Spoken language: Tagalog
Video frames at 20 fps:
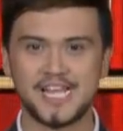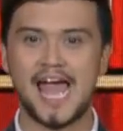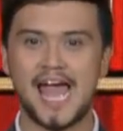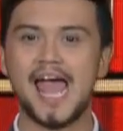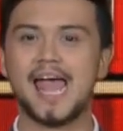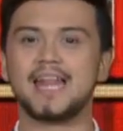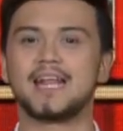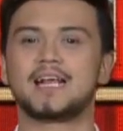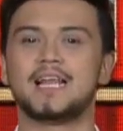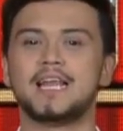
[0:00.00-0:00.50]

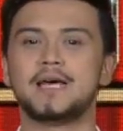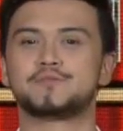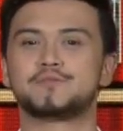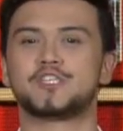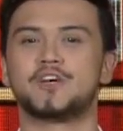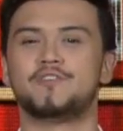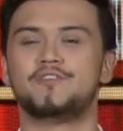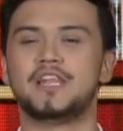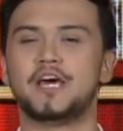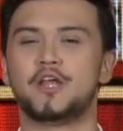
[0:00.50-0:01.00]
and
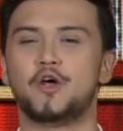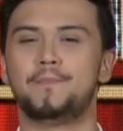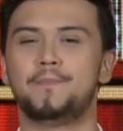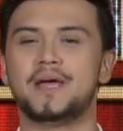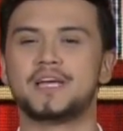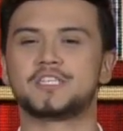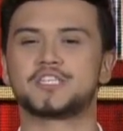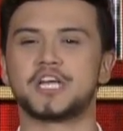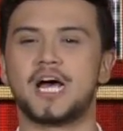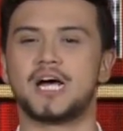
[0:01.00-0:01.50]
clips of
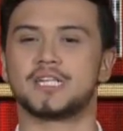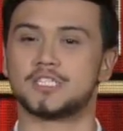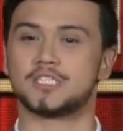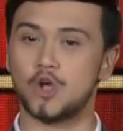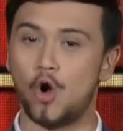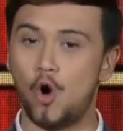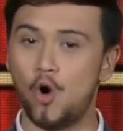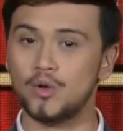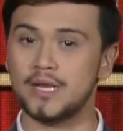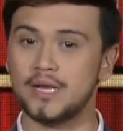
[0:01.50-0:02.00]
Little Big
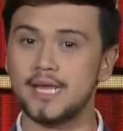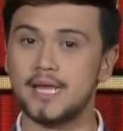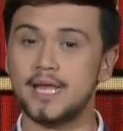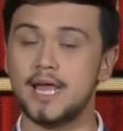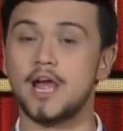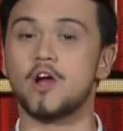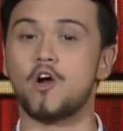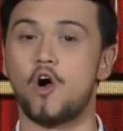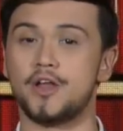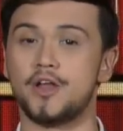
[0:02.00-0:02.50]
Shots only
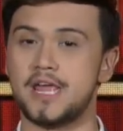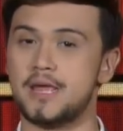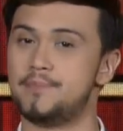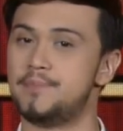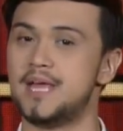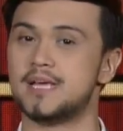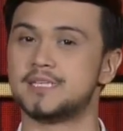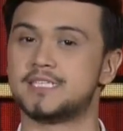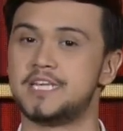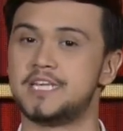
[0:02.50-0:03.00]
here on
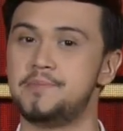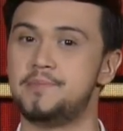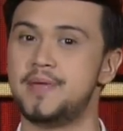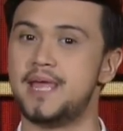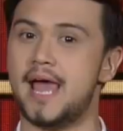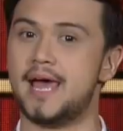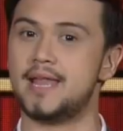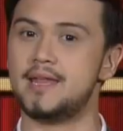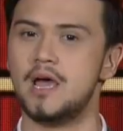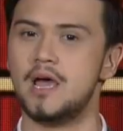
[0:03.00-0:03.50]

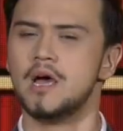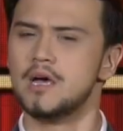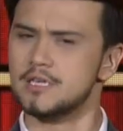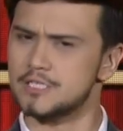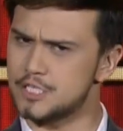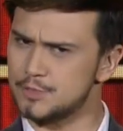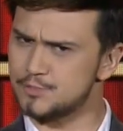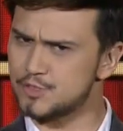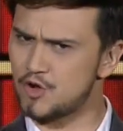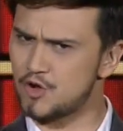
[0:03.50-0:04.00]
ABS-CBN.
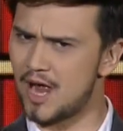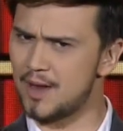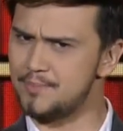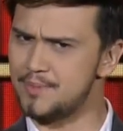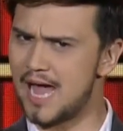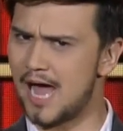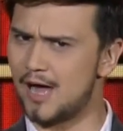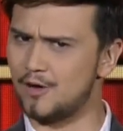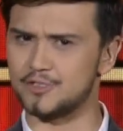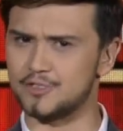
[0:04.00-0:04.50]

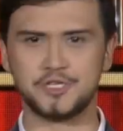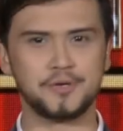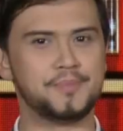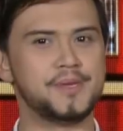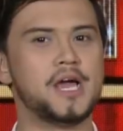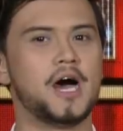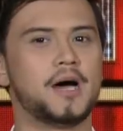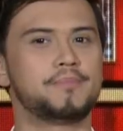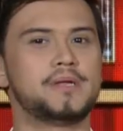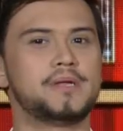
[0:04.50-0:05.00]
Subscribe now to
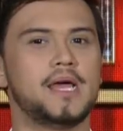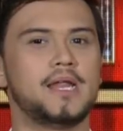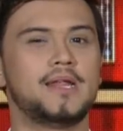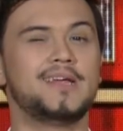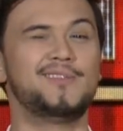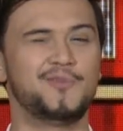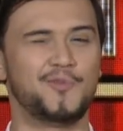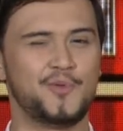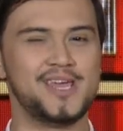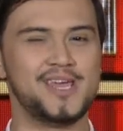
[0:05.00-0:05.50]
be
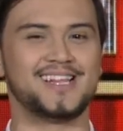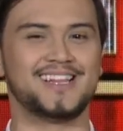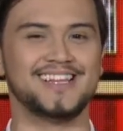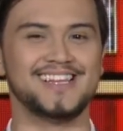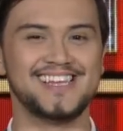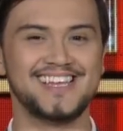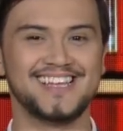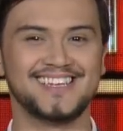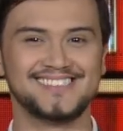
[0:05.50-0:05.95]
updated weekly.